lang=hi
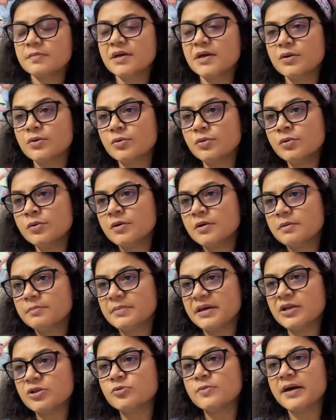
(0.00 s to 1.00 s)
मिंकू
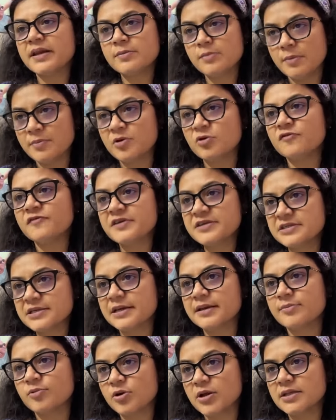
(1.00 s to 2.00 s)
मैंने तुम्हारी मम्मी को फीस के
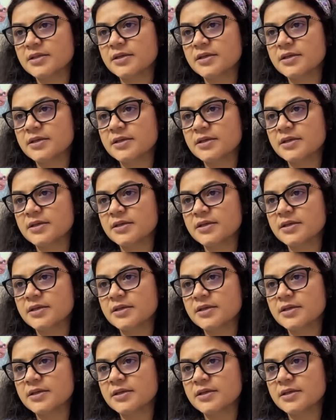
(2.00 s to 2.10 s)
लिए बोला